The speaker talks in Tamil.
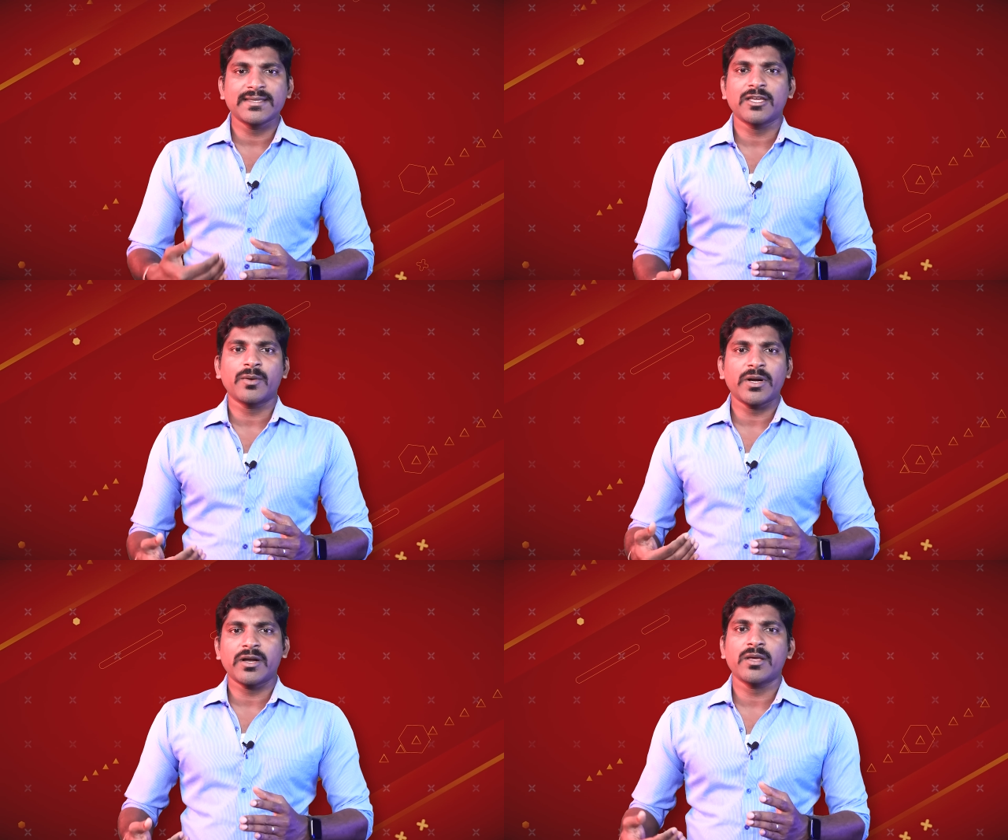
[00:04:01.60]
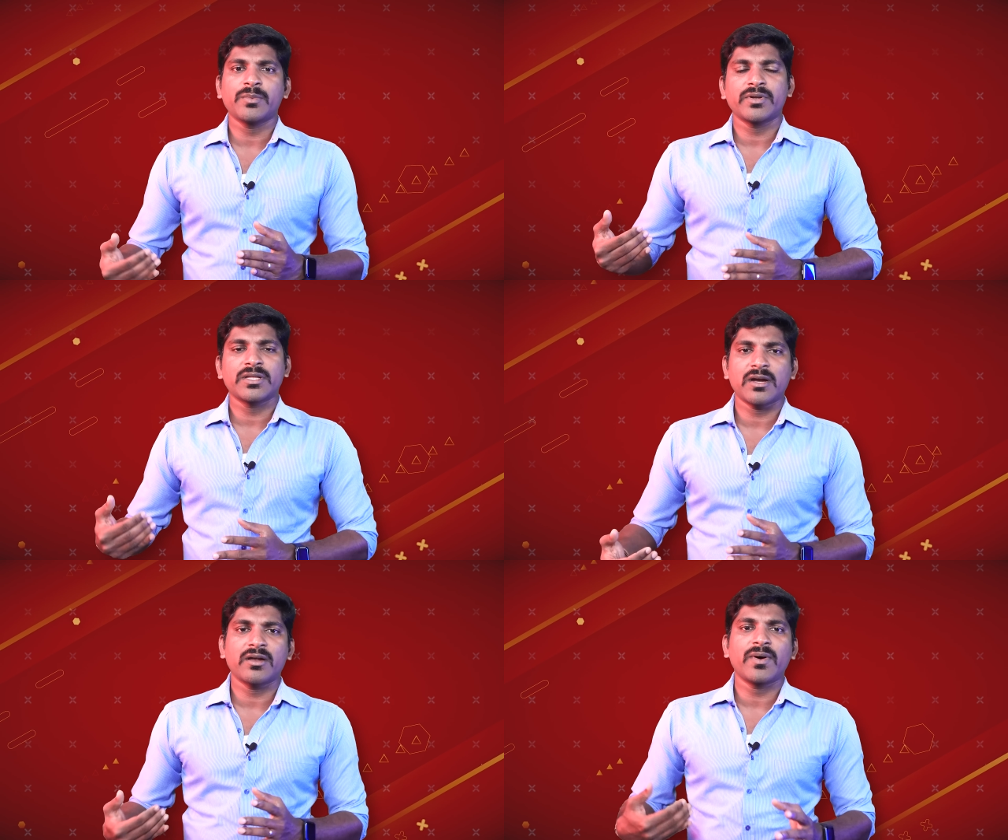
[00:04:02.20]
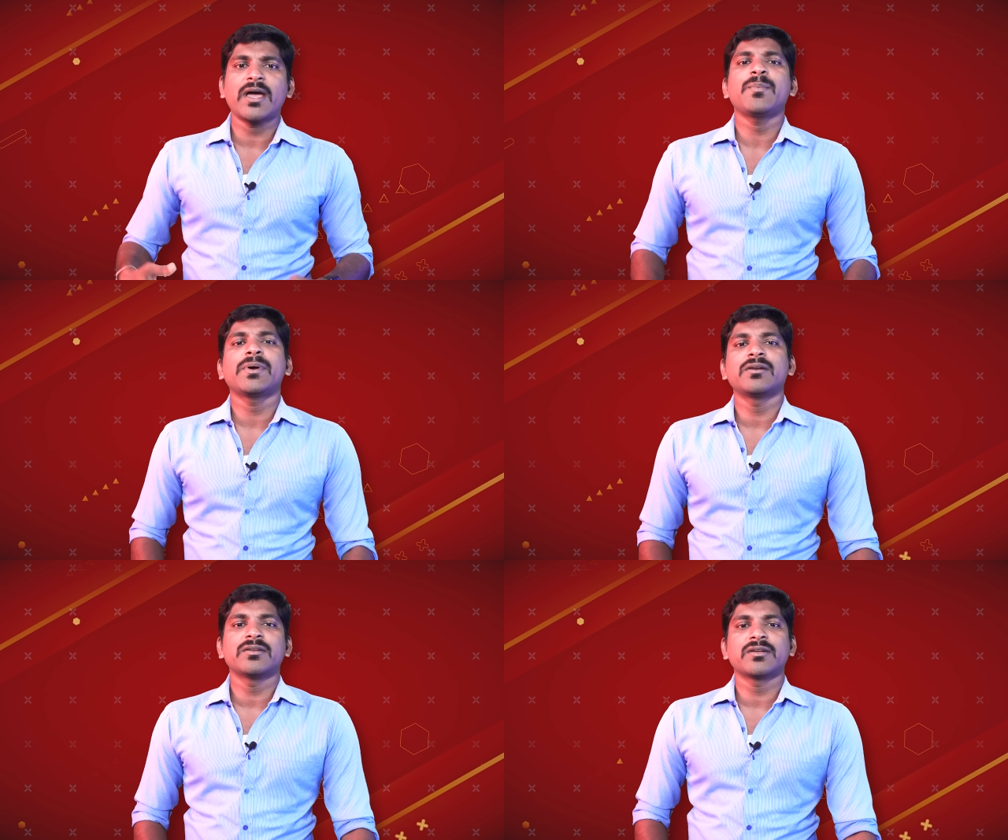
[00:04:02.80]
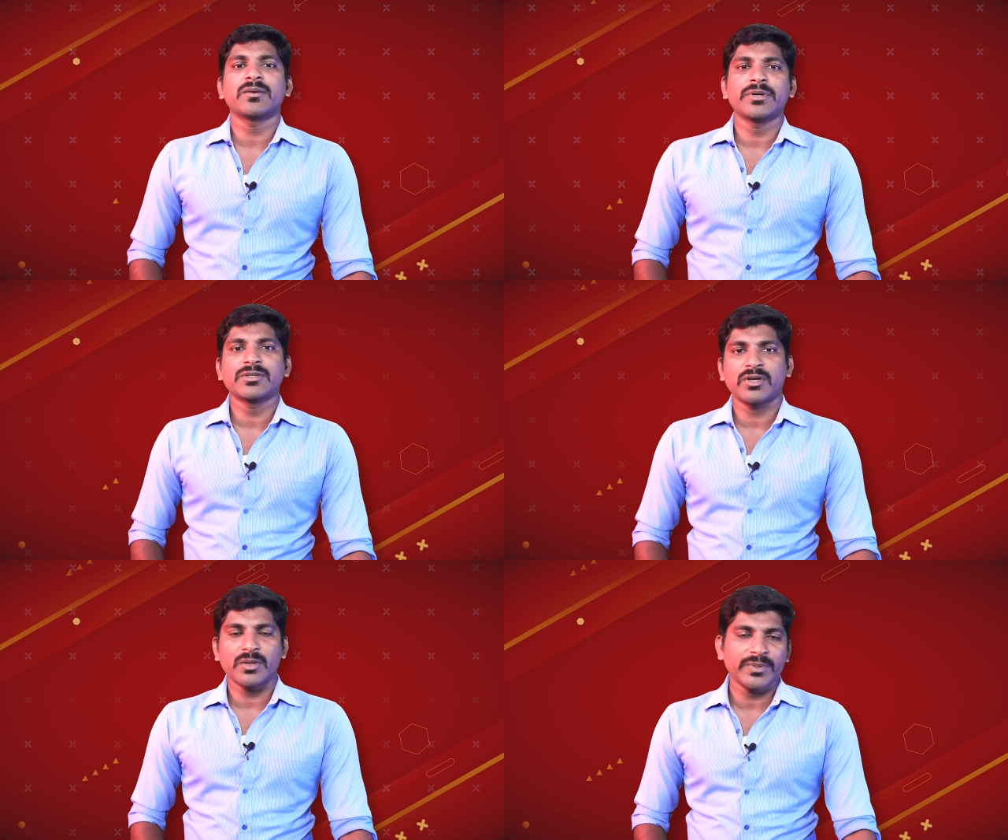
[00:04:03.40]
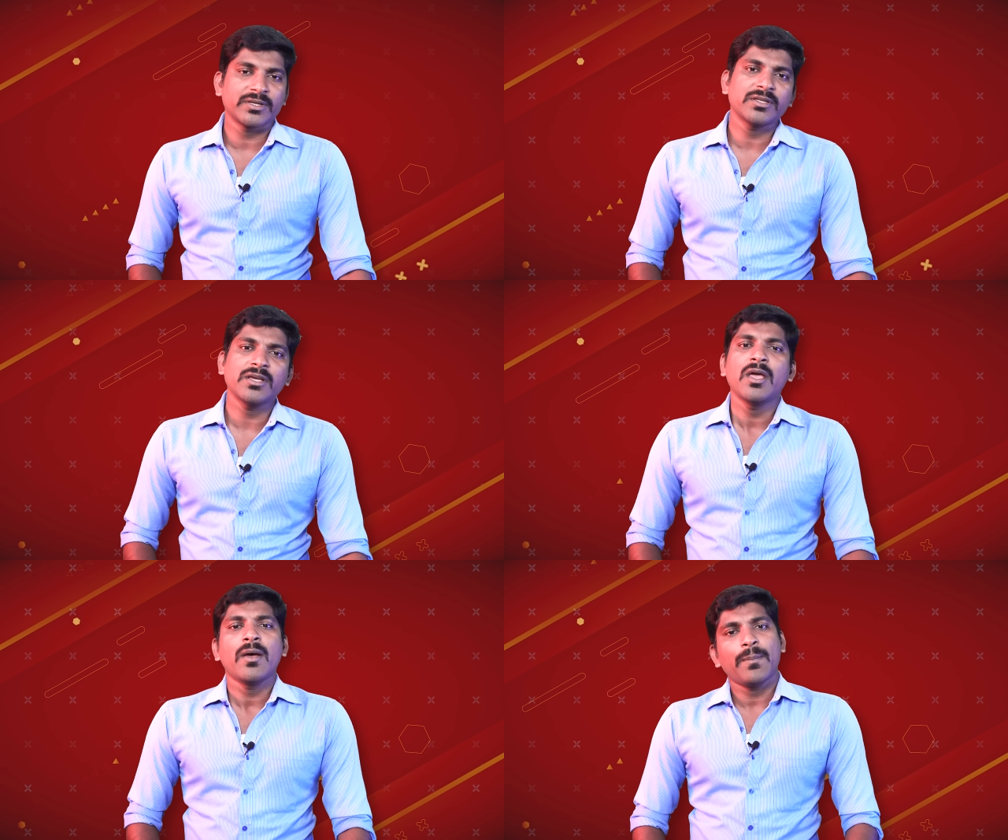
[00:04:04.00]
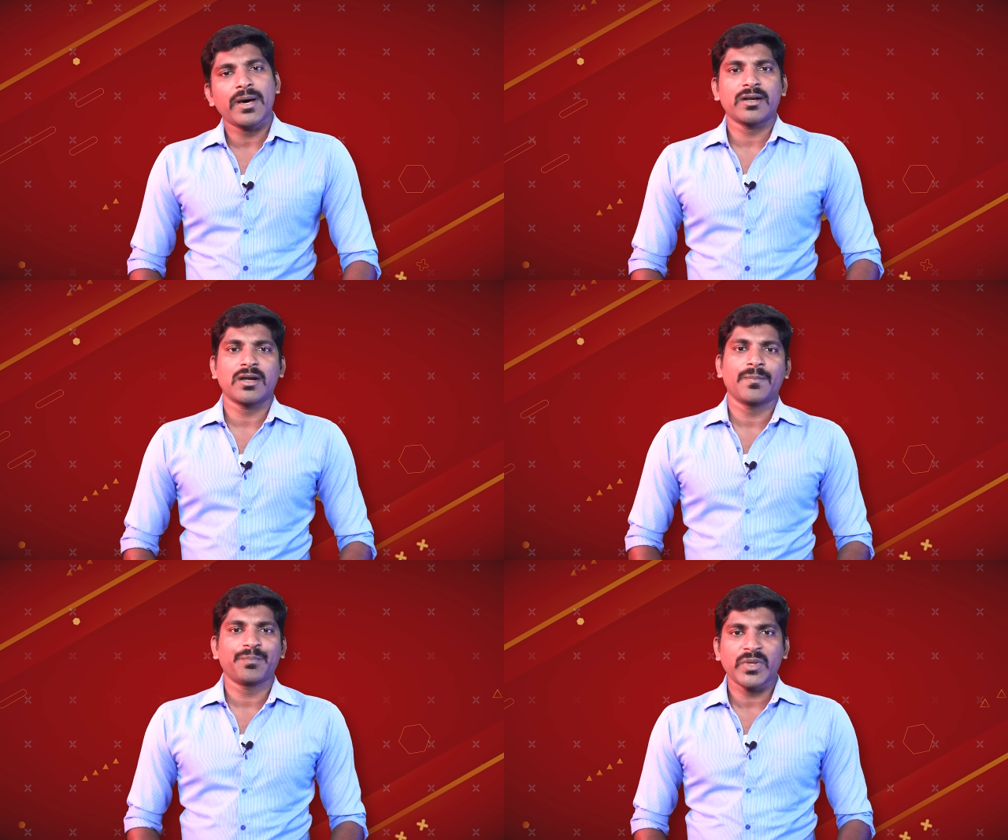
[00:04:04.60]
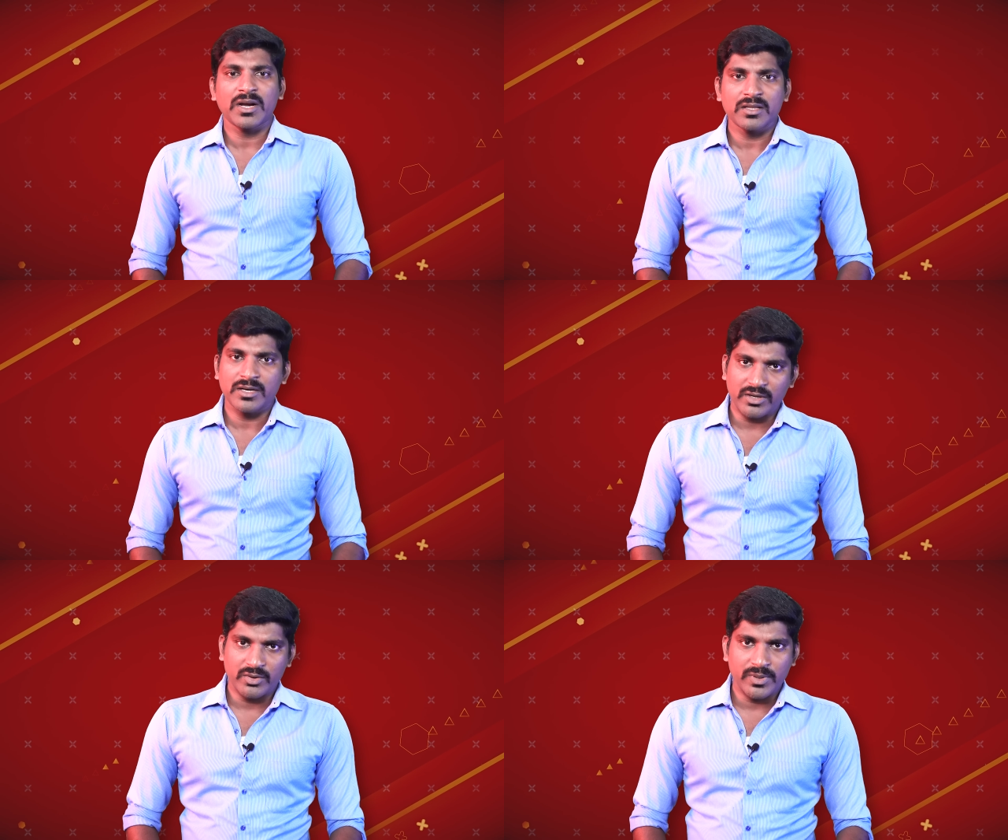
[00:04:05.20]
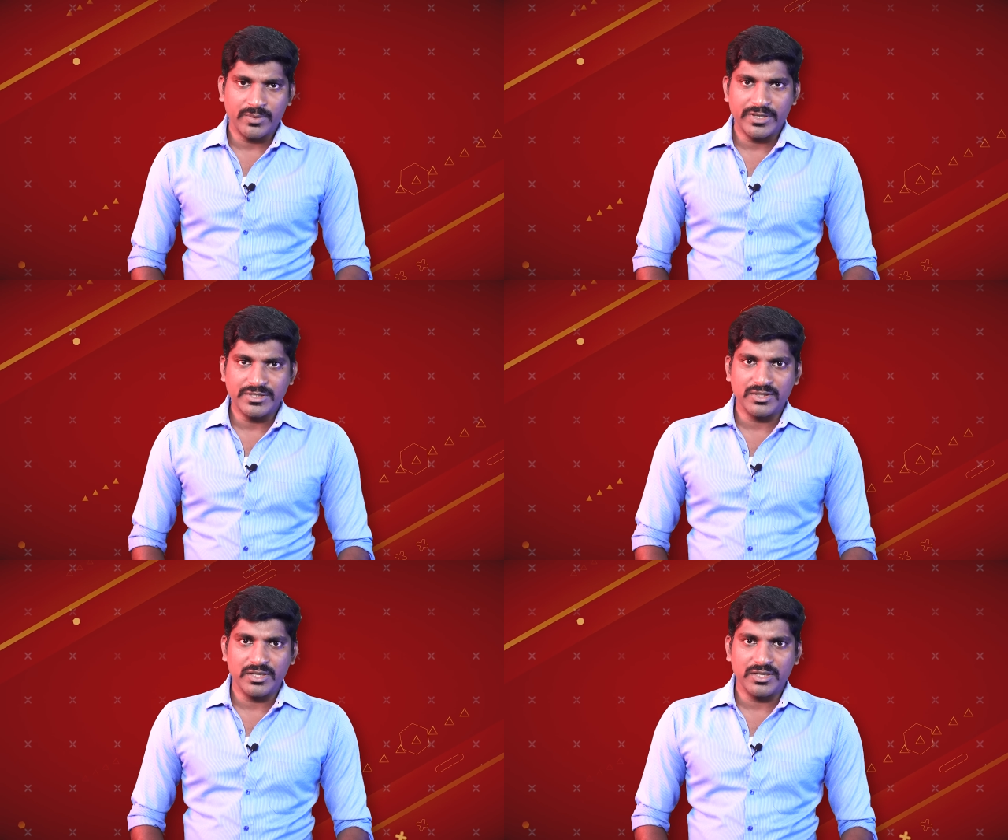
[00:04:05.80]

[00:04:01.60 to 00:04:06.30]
சீக்கிரமாக நடைபெறுவதற்கான வாய்ப்புகள் இருக்குது அப்படின்னு சொல்லப்படுது பார்க்கலாம் நல்லது நடக்குமா அப்படின்னு